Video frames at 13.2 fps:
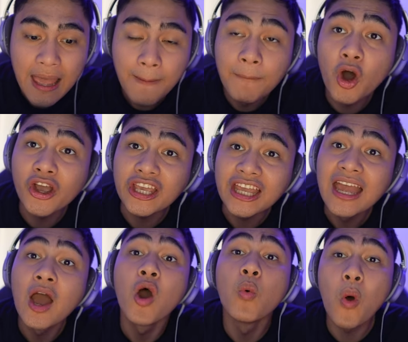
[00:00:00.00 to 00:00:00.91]
Boy,
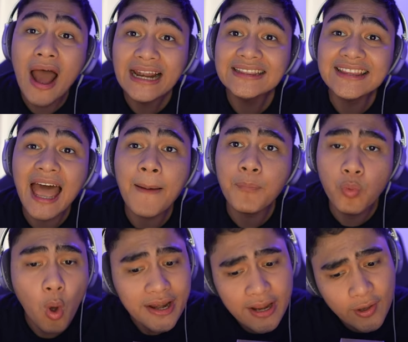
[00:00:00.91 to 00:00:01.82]
one top
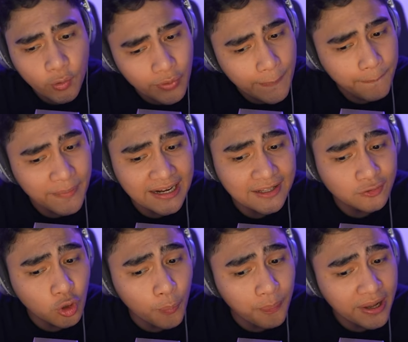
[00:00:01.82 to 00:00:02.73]
one equipment lang
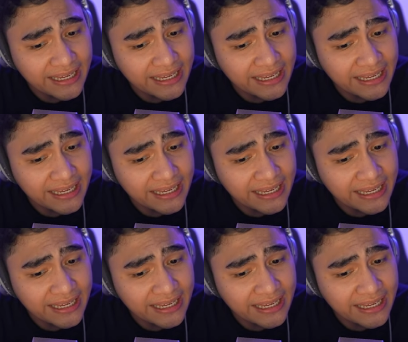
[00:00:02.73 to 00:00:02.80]
to. Pag